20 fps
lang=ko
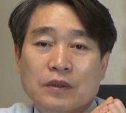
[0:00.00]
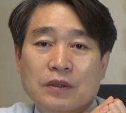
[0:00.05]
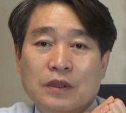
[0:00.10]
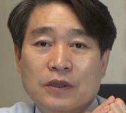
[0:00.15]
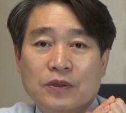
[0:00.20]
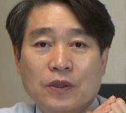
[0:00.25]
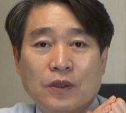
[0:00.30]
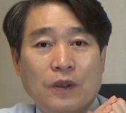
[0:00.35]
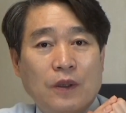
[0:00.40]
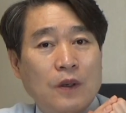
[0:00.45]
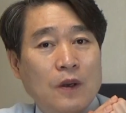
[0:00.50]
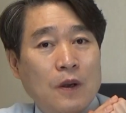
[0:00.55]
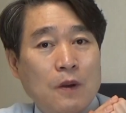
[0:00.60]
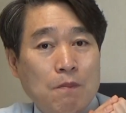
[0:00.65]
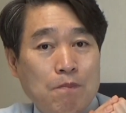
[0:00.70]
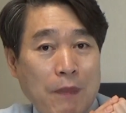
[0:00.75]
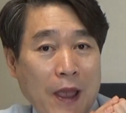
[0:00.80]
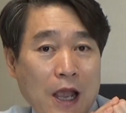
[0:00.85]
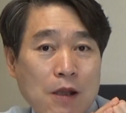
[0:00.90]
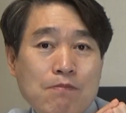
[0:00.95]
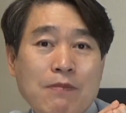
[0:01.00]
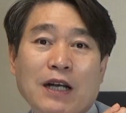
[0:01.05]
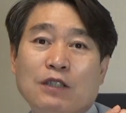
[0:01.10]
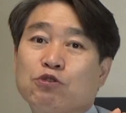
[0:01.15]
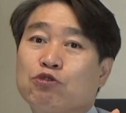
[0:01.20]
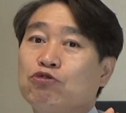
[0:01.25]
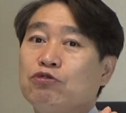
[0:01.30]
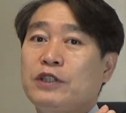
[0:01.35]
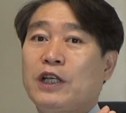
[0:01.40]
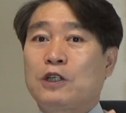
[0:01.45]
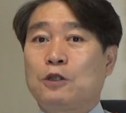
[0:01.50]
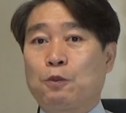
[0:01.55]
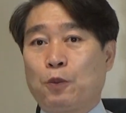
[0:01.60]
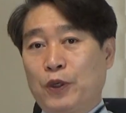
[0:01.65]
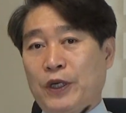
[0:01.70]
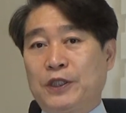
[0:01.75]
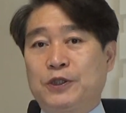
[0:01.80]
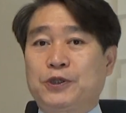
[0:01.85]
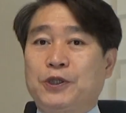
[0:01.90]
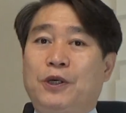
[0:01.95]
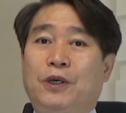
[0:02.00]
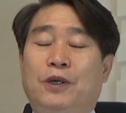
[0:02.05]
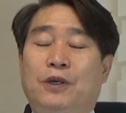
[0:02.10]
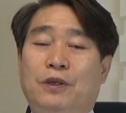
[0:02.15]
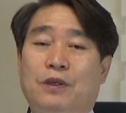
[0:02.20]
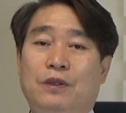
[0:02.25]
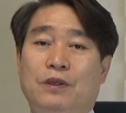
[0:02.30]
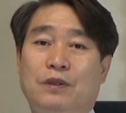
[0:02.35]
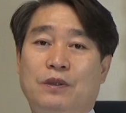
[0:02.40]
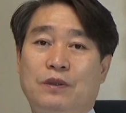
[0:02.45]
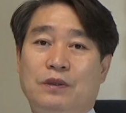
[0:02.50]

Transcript: 그래서 100만 군대를 보냈죠.